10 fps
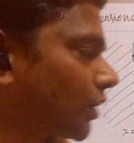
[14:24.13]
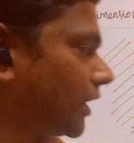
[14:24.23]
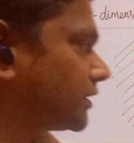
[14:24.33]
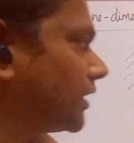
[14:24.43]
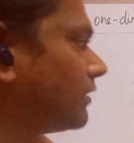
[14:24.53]
டீப்
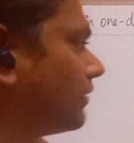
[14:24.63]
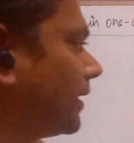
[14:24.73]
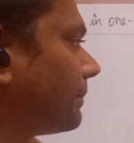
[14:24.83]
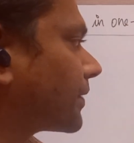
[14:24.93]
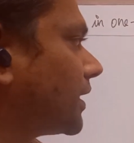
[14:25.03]
பொட்டன்ஷியல்
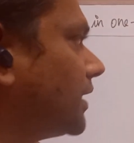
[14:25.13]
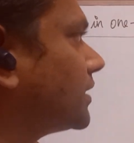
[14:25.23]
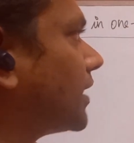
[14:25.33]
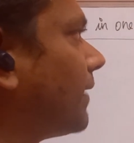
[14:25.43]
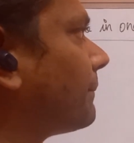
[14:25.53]
வெல்
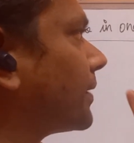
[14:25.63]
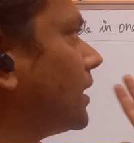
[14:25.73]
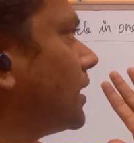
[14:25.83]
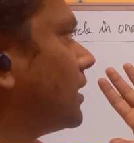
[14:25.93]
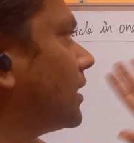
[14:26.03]
இதுதான்
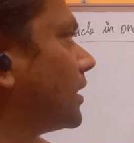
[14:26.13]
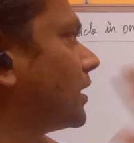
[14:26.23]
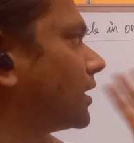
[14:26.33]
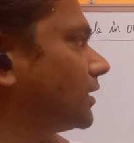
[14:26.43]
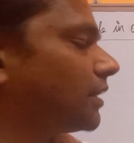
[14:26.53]

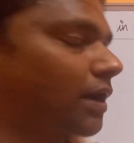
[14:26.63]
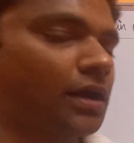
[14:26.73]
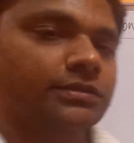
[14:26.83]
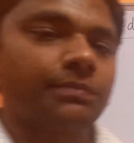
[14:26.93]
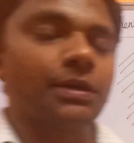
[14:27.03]
இந்த
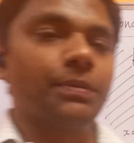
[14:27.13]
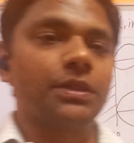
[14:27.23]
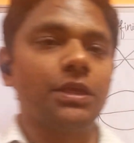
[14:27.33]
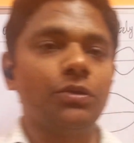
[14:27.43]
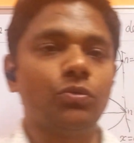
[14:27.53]
கான்செப்டை
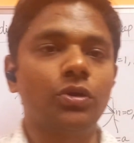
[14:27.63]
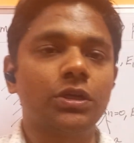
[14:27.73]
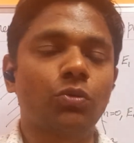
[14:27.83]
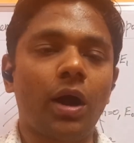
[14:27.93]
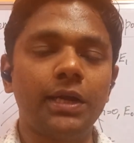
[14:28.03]
பத்தி
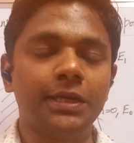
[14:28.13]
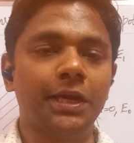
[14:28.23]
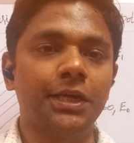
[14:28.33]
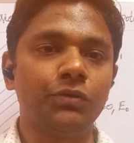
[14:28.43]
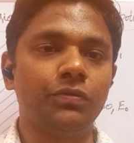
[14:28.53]
ஒரு
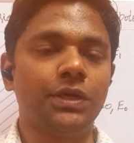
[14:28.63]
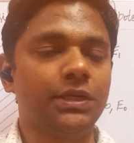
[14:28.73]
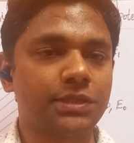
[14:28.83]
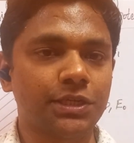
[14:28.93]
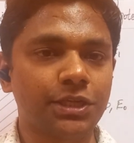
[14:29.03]
குவாலிட்டேட்டிவ்
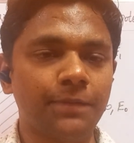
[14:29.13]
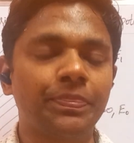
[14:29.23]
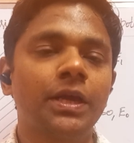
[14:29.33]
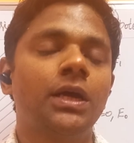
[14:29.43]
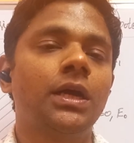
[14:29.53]

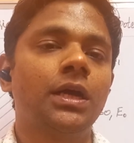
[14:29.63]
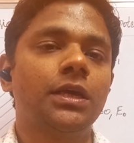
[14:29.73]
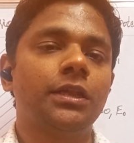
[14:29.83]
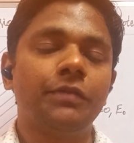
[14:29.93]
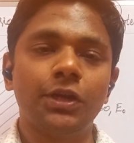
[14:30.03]
டிஸ்கஷன்
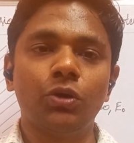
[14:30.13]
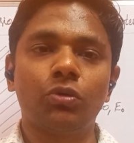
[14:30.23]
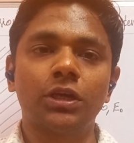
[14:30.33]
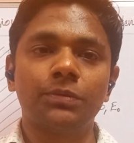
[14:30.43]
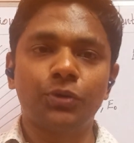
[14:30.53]
இந்த
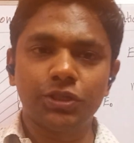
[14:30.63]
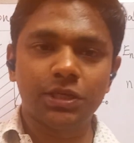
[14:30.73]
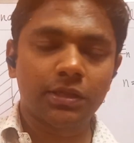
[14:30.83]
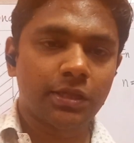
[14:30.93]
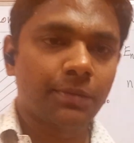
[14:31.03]
வீடியோ உங்களுக்கு
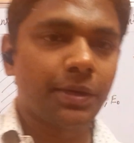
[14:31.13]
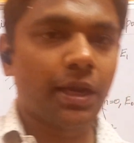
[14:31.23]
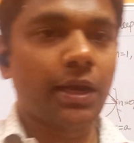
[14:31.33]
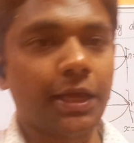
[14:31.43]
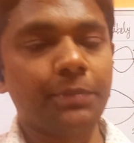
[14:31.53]
பிடிச்சிருந்தது
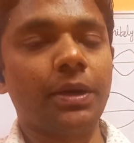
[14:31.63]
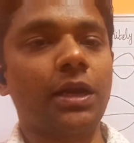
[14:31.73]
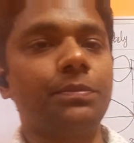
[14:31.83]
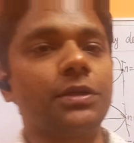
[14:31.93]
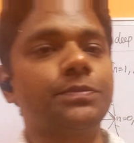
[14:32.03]
அப்படின்னா லைக்
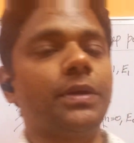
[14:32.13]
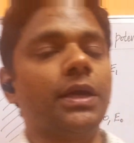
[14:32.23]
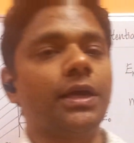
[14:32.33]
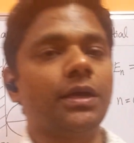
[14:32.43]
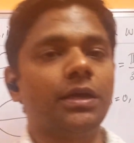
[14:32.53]
பட்டனை ப்ரெஸ்
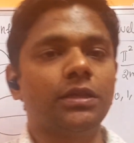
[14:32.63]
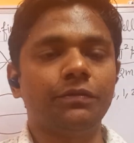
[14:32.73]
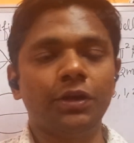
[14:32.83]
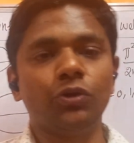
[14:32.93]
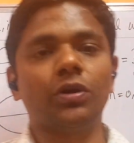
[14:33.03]
பண்ணுங்க
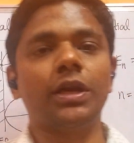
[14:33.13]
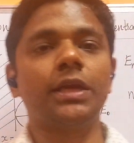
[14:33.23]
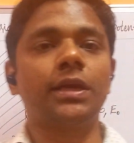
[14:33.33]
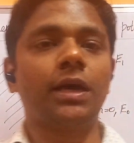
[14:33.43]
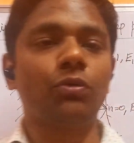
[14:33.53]
இந்த வீடியோ
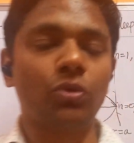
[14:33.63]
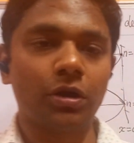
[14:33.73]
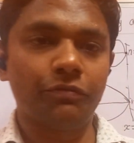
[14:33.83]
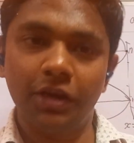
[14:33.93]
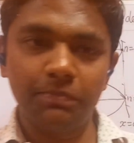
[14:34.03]
ரிலேட்டடாக
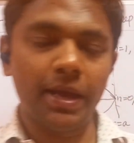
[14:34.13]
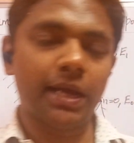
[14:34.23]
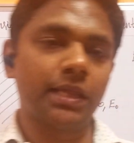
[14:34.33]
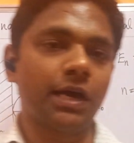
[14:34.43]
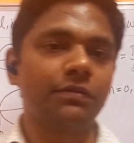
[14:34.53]
உங்களோட
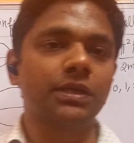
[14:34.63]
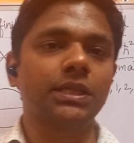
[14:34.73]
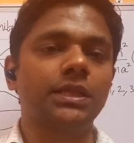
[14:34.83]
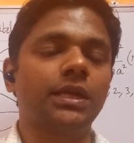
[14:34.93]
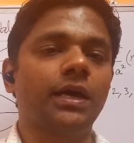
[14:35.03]
ஃபீட்பேக்
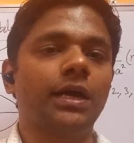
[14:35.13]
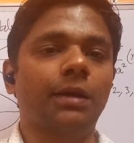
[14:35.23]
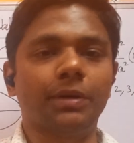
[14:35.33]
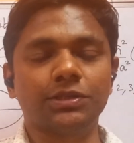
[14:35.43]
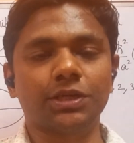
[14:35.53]
ஏதாவது இருந்ததுன்னா
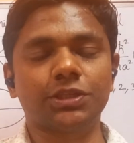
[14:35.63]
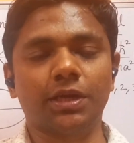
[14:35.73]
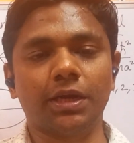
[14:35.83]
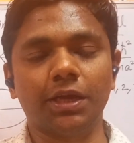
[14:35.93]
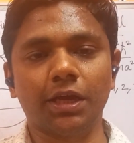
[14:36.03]
கமெண்ட்
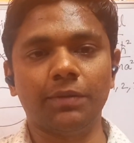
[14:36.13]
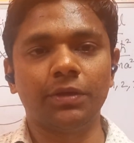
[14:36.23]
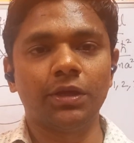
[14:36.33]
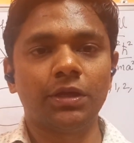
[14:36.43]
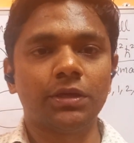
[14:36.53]
செக்ஷன்ல நீங்க
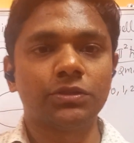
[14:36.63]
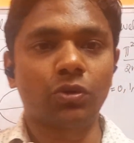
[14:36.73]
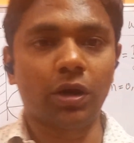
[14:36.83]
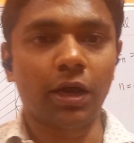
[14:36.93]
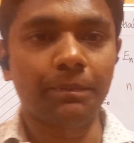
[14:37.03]

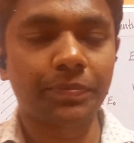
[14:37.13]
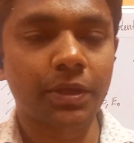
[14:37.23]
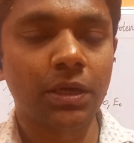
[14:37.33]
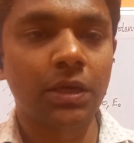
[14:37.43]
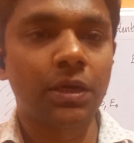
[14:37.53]
சொல்லலாம்